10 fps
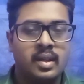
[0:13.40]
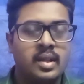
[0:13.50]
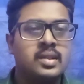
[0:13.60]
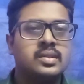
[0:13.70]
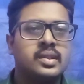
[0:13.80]

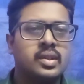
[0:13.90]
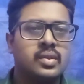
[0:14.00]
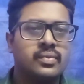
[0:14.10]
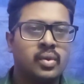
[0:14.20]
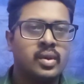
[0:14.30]
இந்த த்ரீ
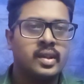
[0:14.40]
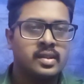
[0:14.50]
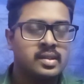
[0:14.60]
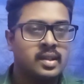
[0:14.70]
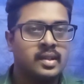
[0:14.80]
ஆர் ஃபோர்
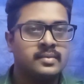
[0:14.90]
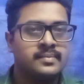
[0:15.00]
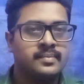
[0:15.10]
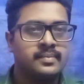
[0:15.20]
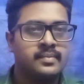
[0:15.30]
இயர்ஸில்
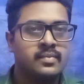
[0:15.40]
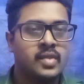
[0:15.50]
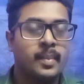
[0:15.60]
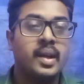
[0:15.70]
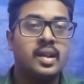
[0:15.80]

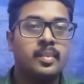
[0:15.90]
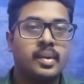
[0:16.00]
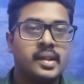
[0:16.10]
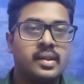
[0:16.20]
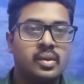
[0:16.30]
நம்ம என்ன
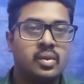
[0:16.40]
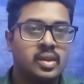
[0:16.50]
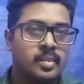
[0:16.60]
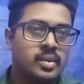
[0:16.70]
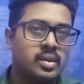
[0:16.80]
பண்ணிகிட்ருக்கோம்
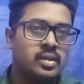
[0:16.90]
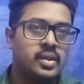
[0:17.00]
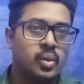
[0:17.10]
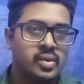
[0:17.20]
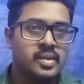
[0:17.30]
நம்ம
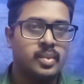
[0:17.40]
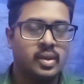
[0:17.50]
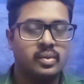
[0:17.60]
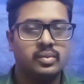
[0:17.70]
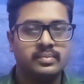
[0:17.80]
யோசித்து
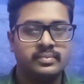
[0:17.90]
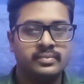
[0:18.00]
பார்க்கணும்